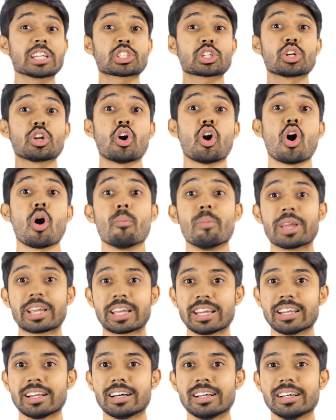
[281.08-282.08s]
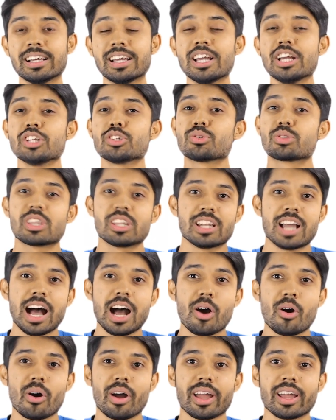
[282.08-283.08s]
দিয়ে আসলে হবে কিনা যদি না
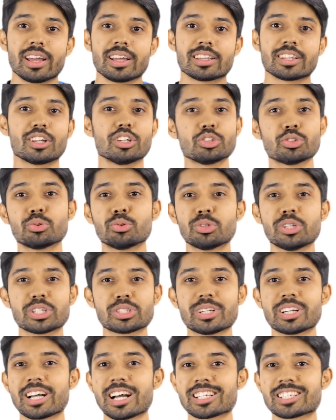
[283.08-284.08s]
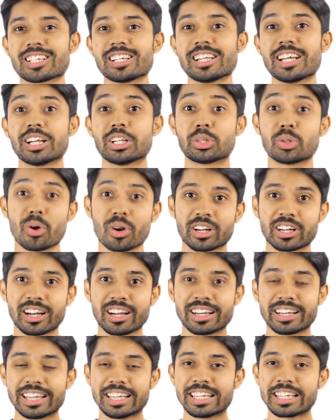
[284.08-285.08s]
হয় তাহলে শুরুতে আসলে কাজটা নেওয়ার দরকার
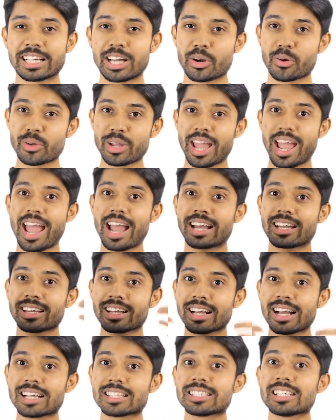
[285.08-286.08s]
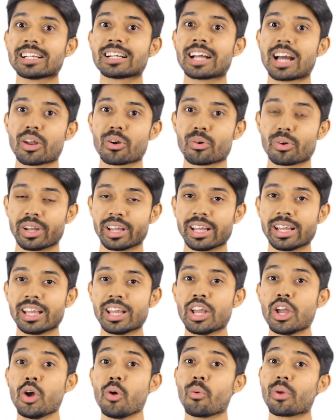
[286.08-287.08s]
নেই কারণ ওই একটা কাজের কারণে
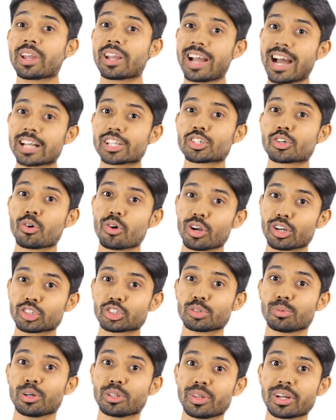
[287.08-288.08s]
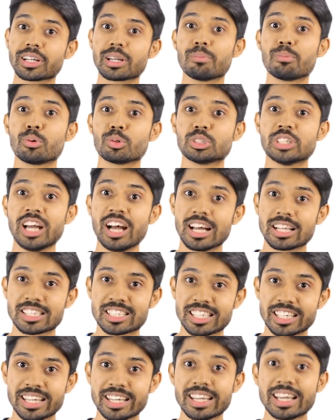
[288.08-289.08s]
ওই কাজ করার সময় তো একটা বোঝা
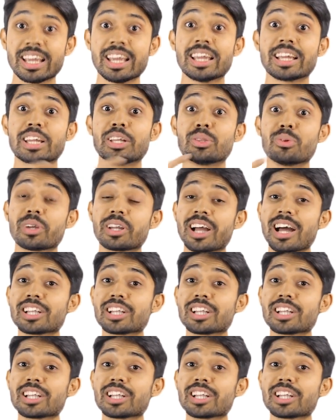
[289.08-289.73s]
আছেই কিন্তু ওই